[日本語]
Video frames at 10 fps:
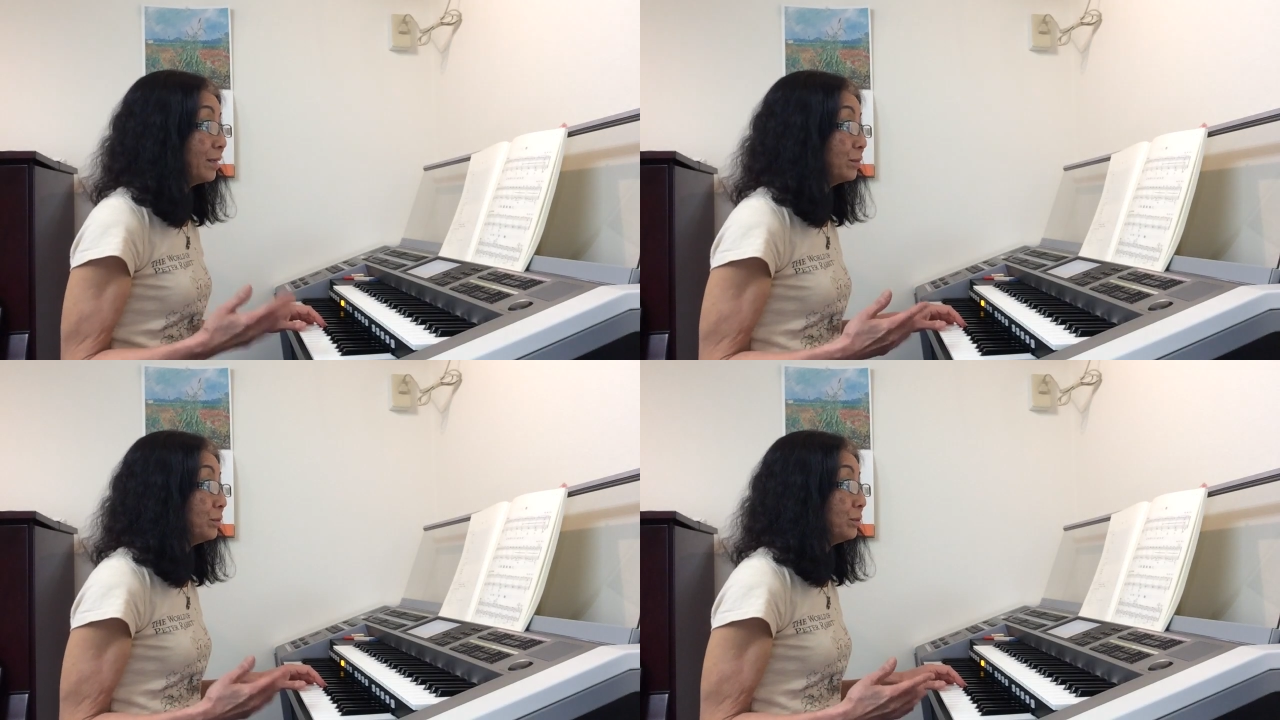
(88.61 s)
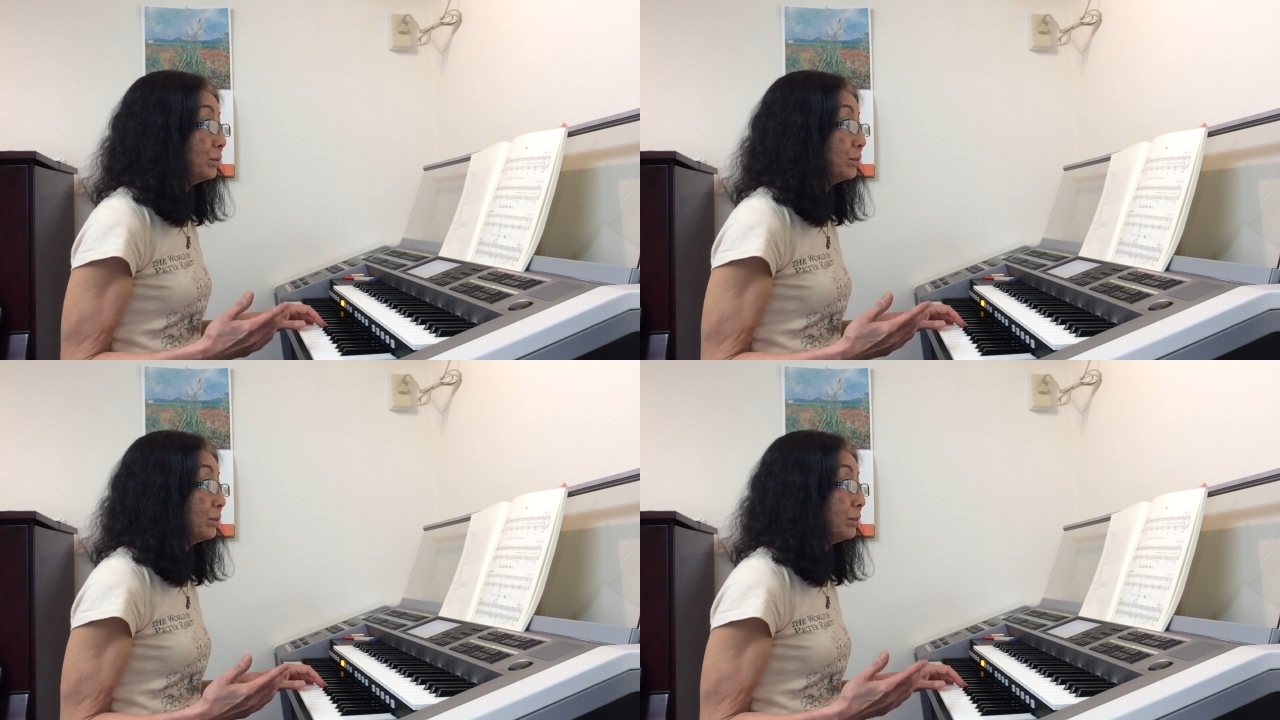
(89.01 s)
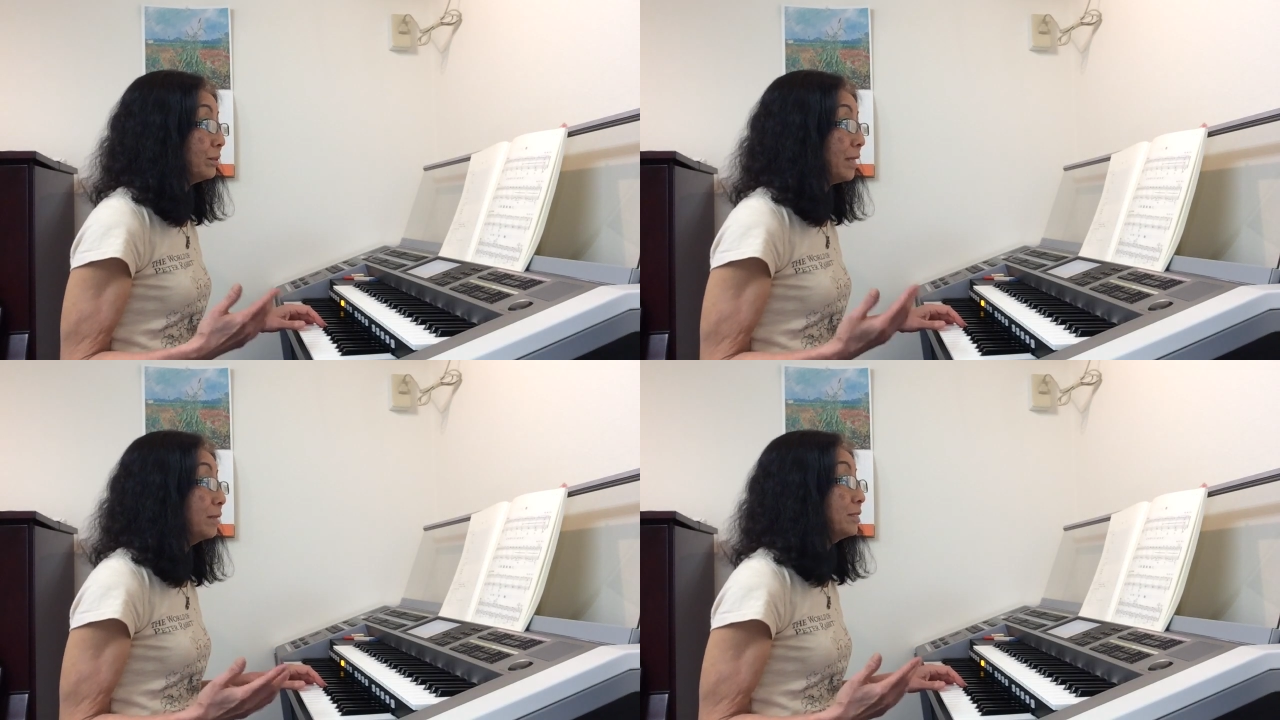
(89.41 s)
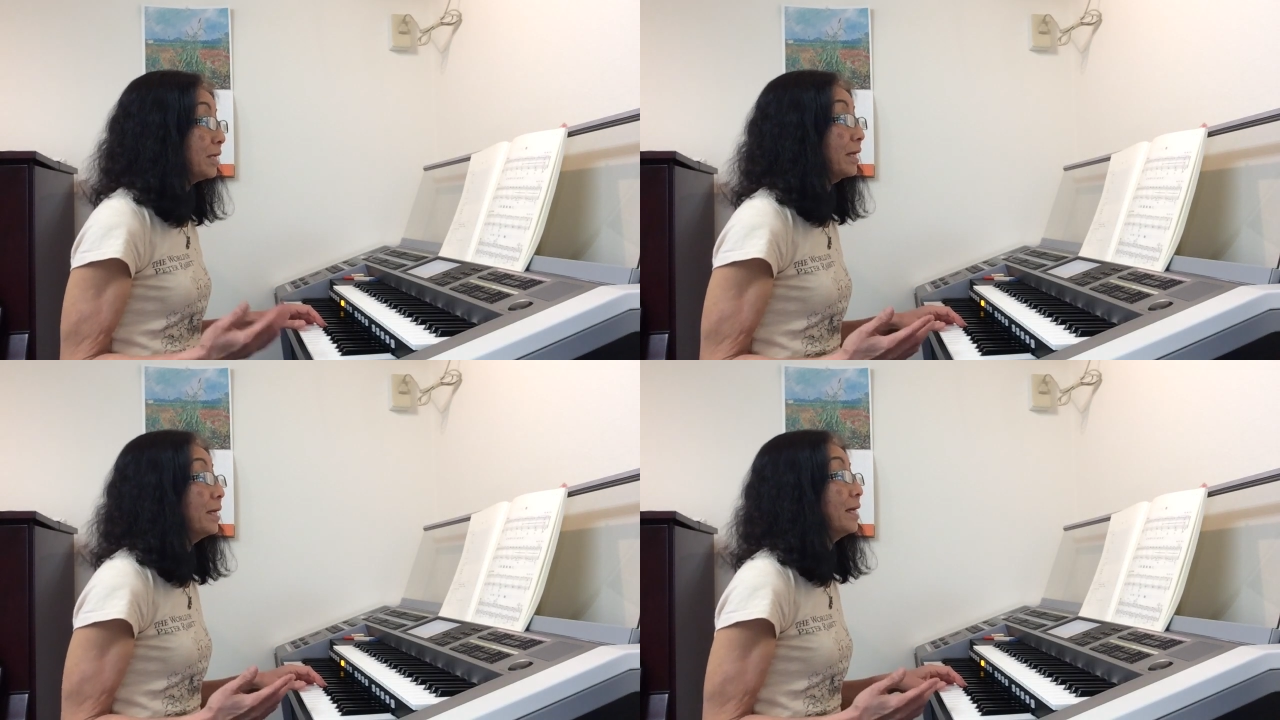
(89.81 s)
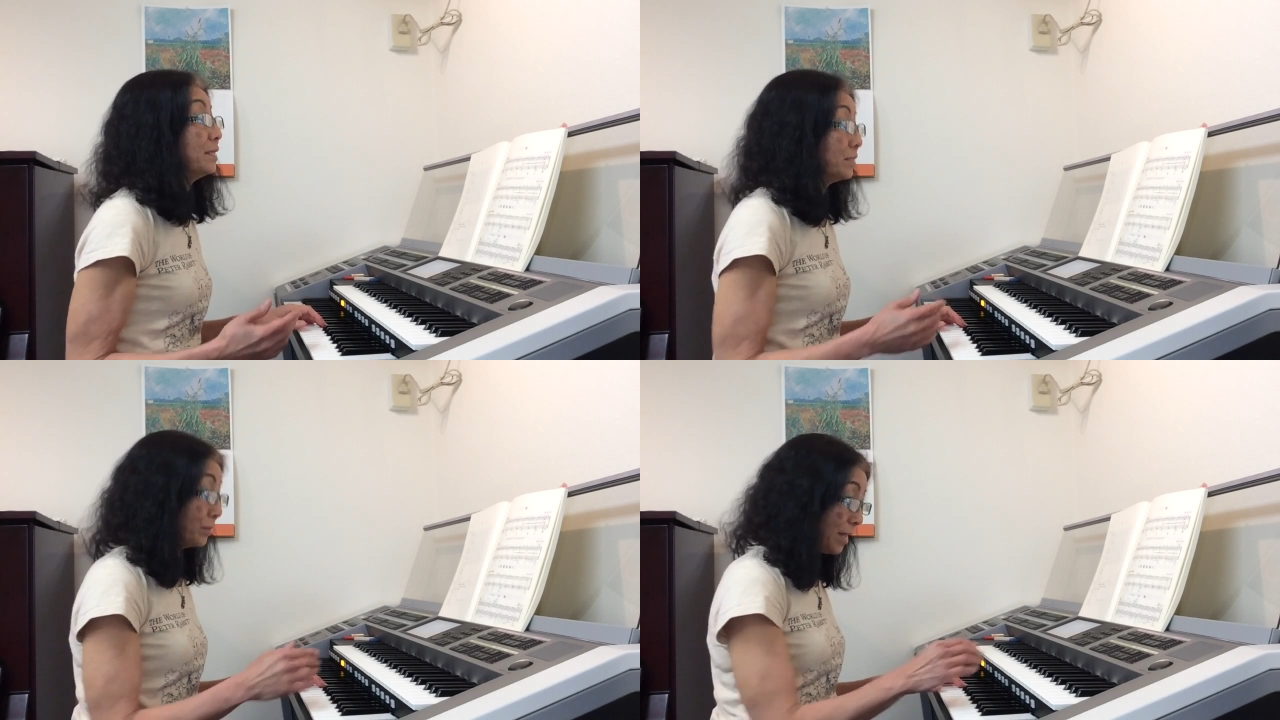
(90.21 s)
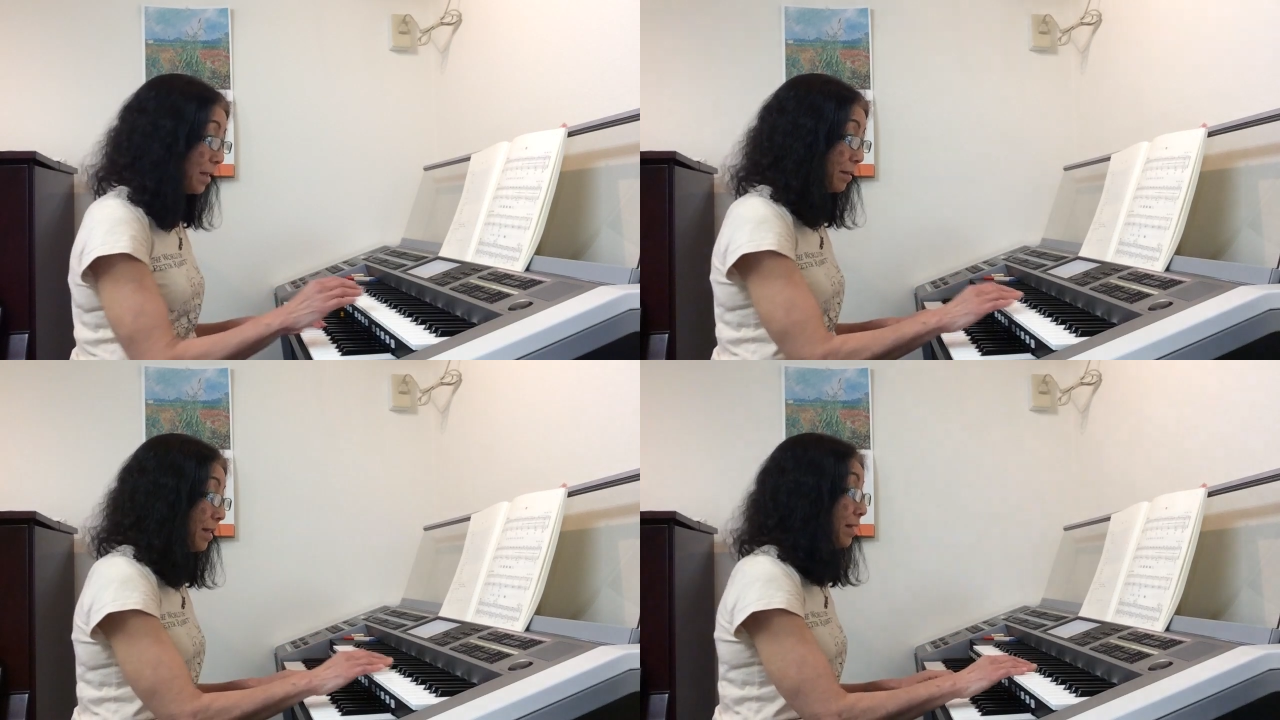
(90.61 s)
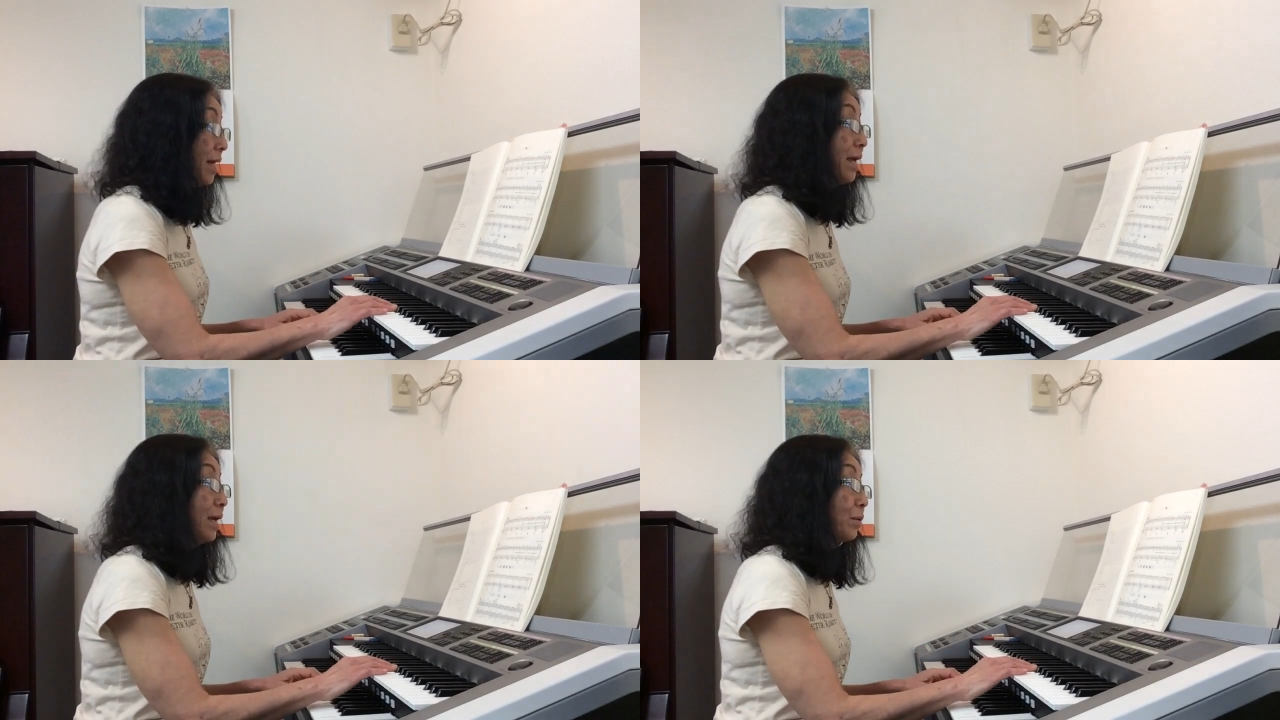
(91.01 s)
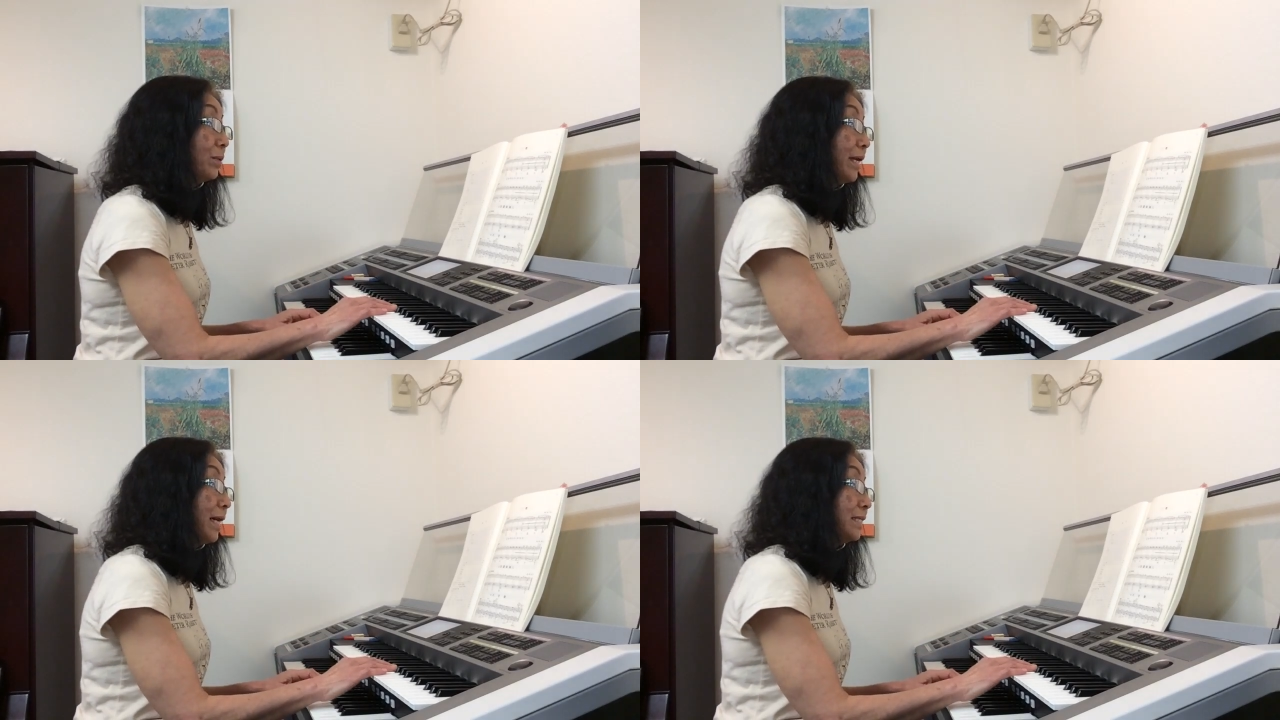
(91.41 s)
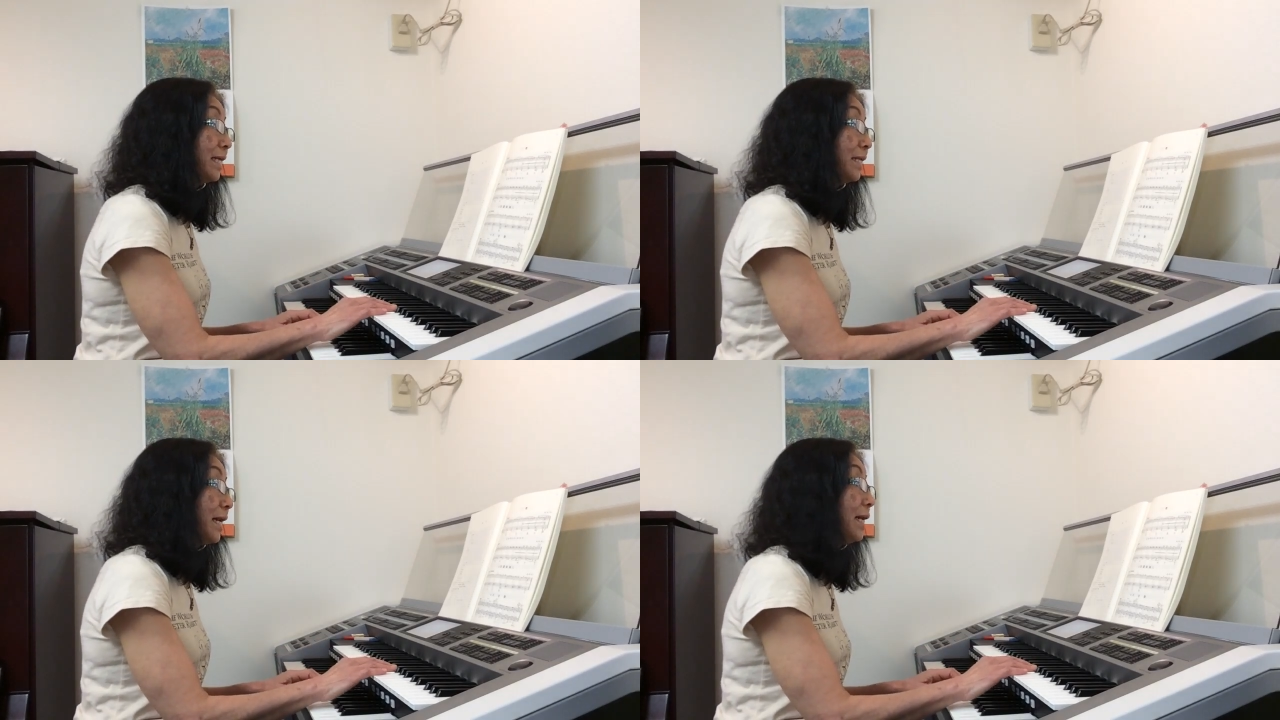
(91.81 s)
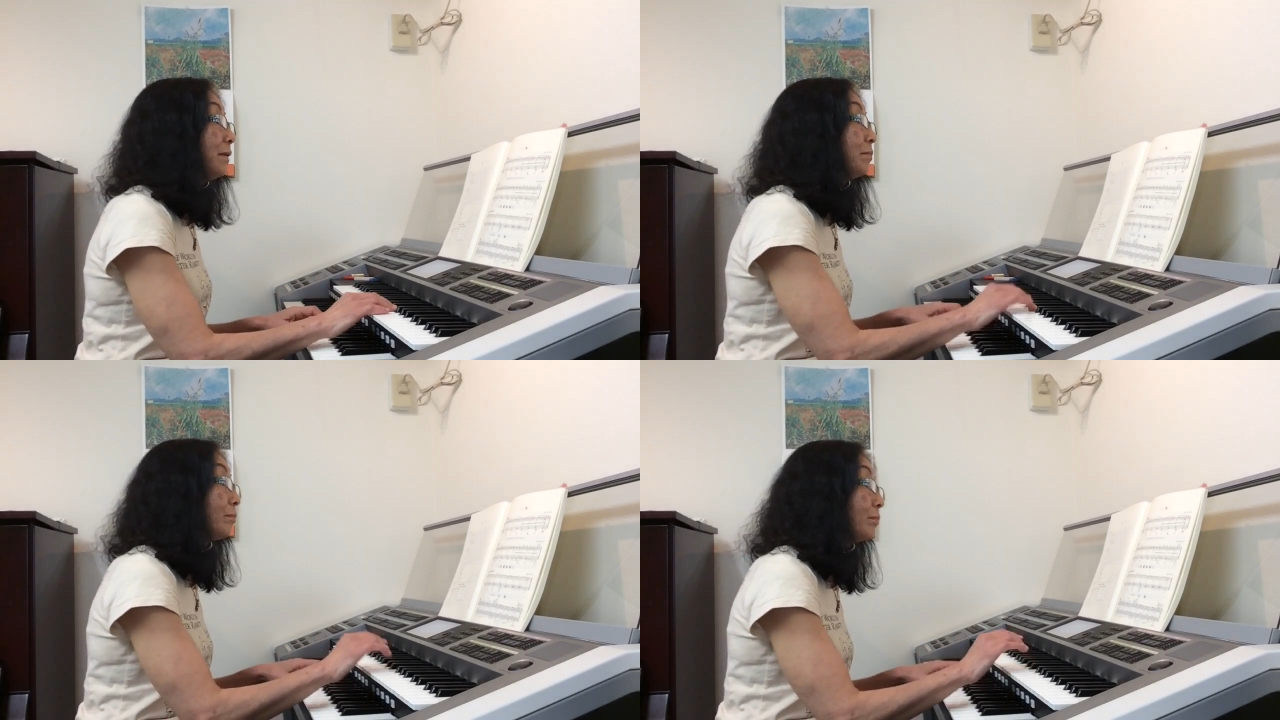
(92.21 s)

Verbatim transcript: しくなくちゃ弾かないですよね、えー、こんな感じかな